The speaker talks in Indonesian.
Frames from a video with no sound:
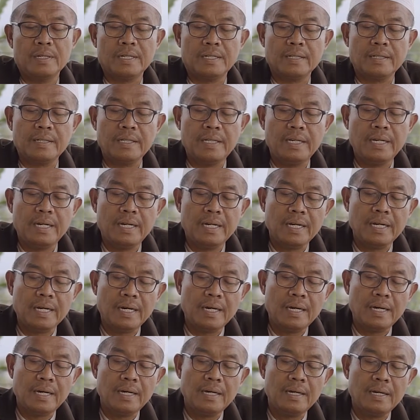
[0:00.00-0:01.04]

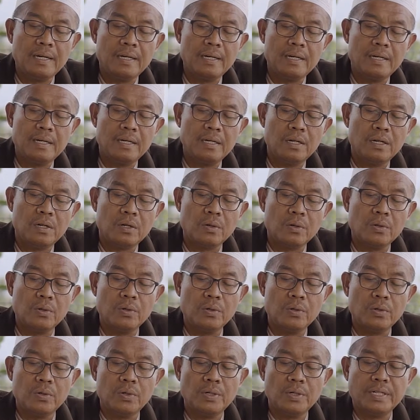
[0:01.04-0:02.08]
ketika
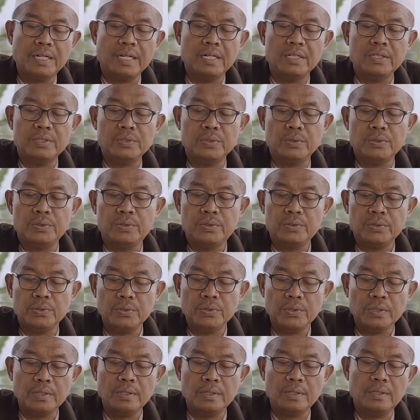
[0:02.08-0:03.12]
rukuk dan
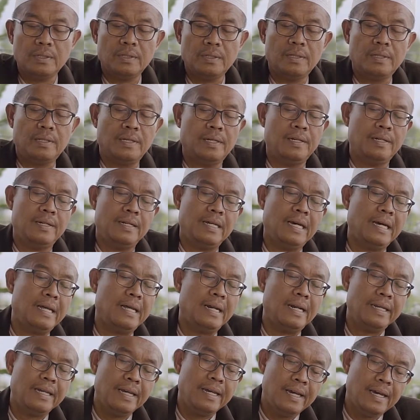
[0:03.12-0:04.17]
sujud
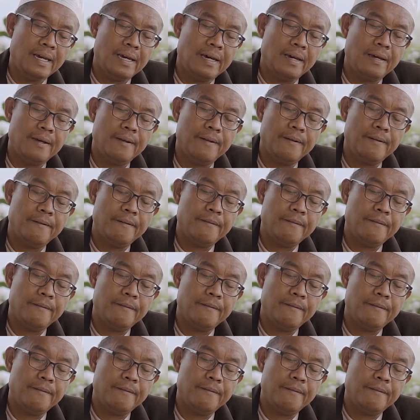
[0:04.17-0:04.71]
hendaknya